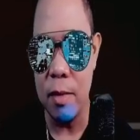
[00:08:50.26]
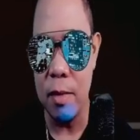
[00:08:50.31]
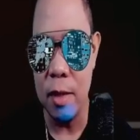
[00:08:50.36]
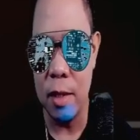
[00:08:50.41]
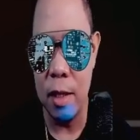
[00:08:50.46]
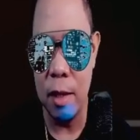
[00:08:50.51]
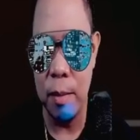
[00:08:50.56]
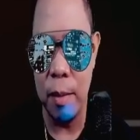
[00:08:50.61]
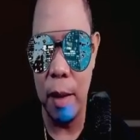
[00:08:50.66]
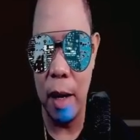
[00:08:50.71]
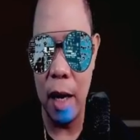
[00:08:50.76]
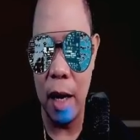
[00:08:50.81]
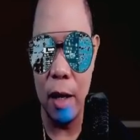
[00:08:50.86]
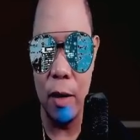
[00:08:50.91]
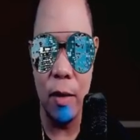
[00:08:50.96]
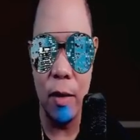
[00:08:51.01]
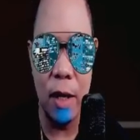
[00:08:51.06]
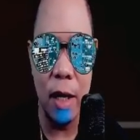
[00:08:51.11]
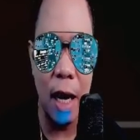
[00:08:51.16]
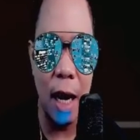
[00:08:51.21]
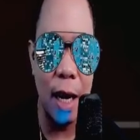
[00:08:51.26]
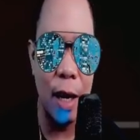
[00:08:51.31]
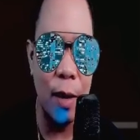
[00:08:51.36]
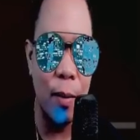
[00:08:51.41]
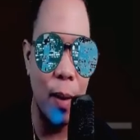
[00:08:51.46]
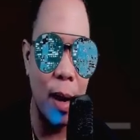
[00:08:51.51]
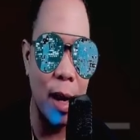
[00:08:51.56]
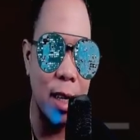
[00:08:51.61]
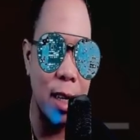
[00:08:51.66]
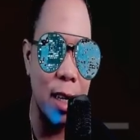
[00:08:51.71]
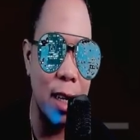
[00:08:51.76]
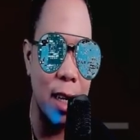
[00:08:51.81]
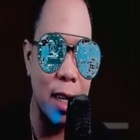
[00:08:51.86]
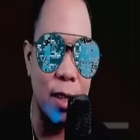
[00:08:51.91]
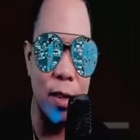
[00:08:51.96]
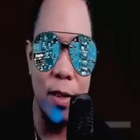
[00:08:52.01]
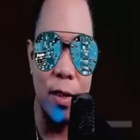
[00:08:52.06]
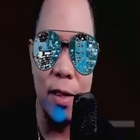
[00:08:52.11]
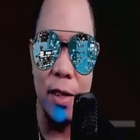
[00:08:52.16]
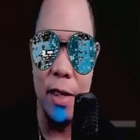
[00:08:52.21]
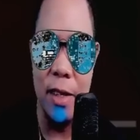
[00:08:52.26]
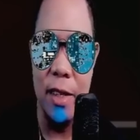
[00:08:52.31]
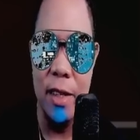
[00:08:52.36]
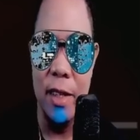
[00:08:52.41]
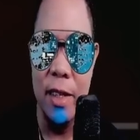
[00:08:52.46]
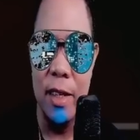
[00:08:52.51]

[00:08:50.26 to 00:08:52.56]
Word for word: 'Di ba? Anong ginagawa nila doon?